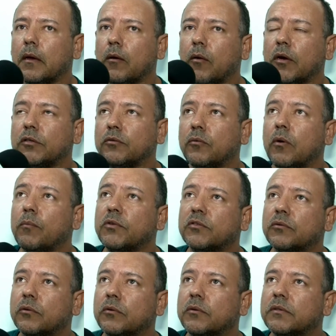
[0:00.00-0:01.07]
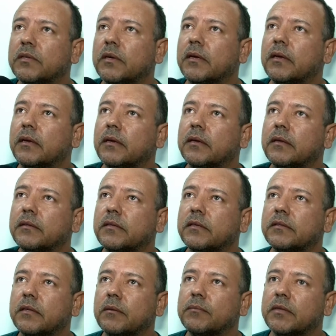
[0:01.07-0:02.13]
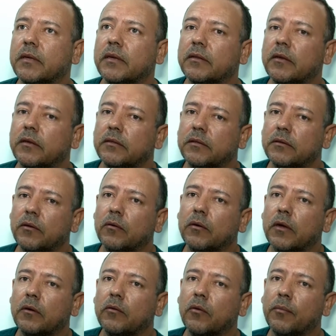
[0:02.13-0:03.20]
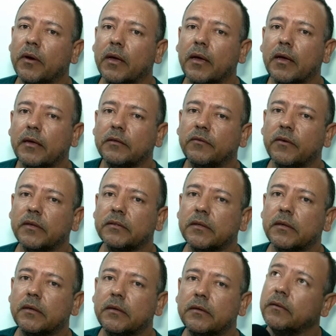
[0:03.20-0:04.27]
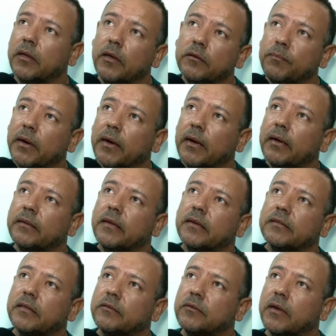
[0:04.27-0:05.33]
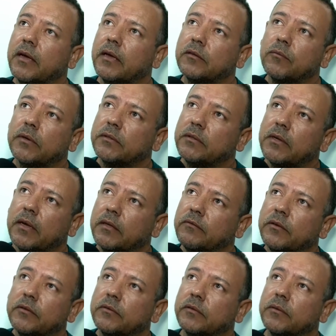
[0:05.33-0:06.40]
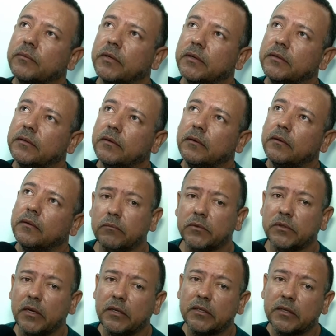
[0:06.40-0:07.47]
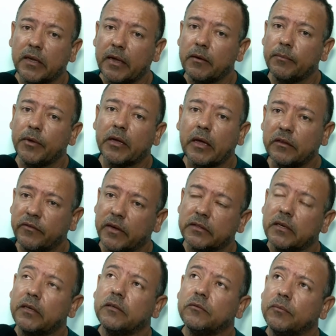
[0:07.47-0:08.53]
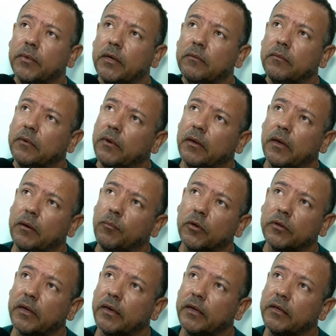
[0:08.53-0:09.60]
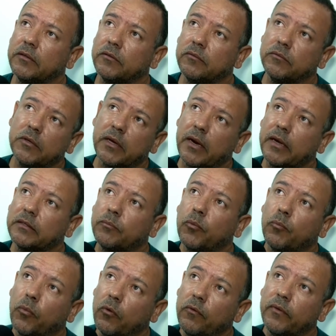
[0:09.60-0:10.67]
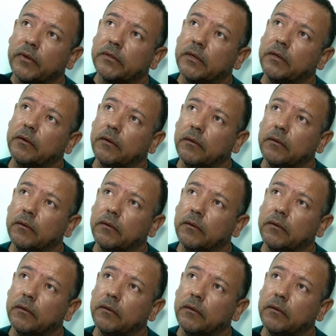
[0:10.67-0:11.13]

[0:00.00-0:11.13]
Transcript: Eu acho um absurdo essa, esses exames aí que estão querendo obrigar a gente a fazer. Nem a gente pagar 300 reais, 400 reais fazer um exame desse. Se eles querem mesmo que a gente faça isso mesmo, ele botaria isso de graça pro povo fazer.